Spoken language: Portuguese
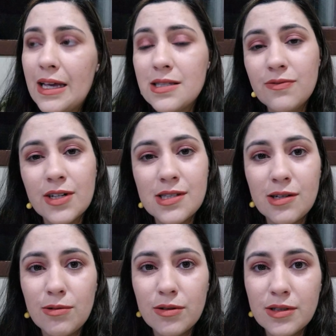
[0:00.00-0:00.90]
Esse
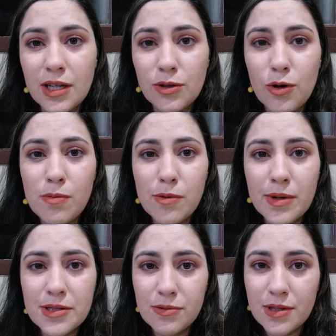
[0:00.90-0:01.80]
versículo eu entendo como
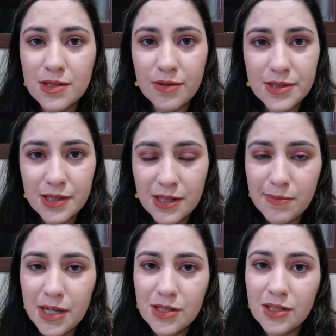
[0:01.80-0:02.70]
uma situação assim
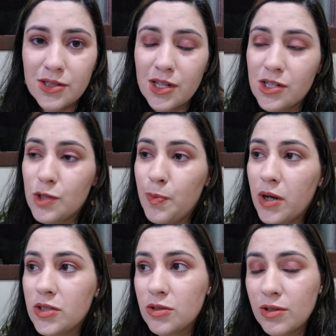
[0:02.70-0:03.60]
também, gente, que a gente
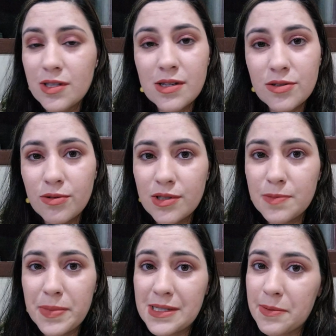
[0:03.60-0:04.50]
pode todas as
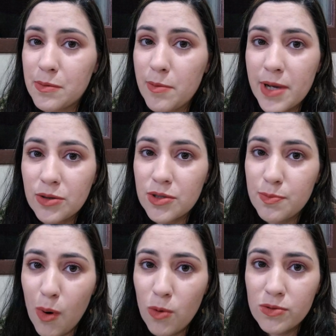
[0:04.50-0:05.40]
coisas, passar por momentos
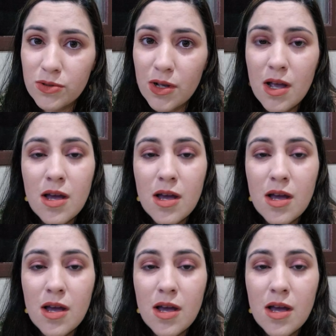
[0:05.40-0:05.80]
bons,